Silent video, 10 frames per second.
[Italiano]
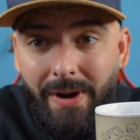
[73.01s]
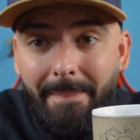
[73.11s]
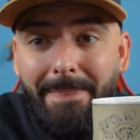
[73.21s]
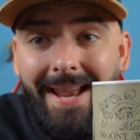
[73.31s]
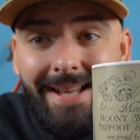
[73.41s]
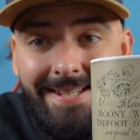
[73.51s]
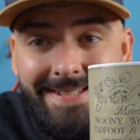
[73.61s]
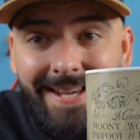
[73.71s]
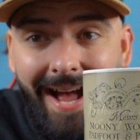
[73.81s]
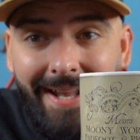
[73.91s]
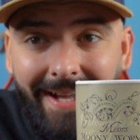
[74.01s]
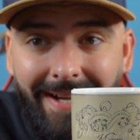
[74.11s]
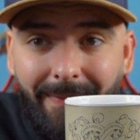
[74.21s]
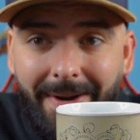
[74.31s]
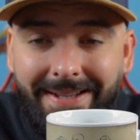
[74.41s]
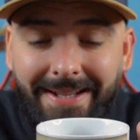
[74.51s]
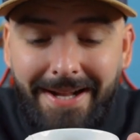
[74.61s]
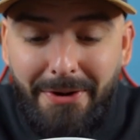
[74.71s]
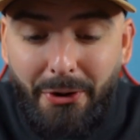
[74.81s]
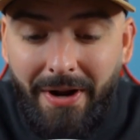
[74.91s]
una bella tisana, guardate
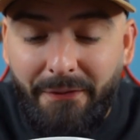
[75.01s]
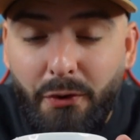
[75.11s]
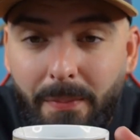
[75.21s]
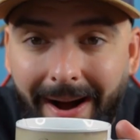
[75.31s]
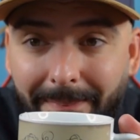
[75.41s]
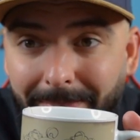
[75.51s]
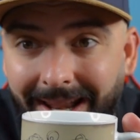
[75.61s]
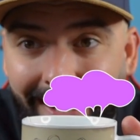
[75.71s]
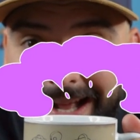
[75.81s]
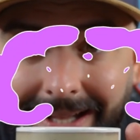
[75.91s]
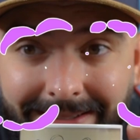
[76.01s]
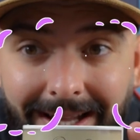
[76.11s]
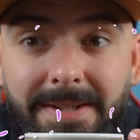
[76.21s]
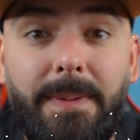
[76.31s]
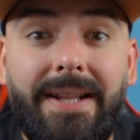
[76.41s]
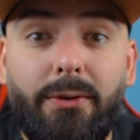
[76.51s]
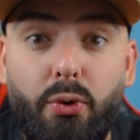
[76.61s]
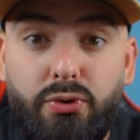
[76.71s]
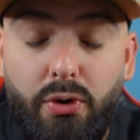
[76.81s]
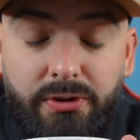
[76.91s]
ancora fuma, bella calda, aspetta
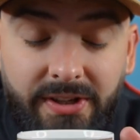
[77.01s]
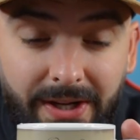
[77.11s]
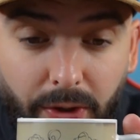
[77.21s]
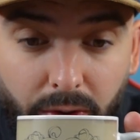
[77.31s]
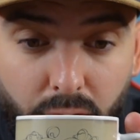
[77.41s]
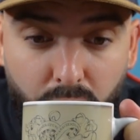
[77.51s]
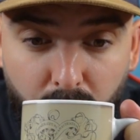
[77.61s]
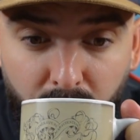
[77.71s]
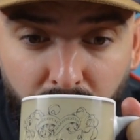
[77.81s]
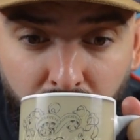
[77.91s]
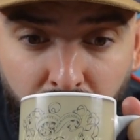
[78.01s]
do un sorsino...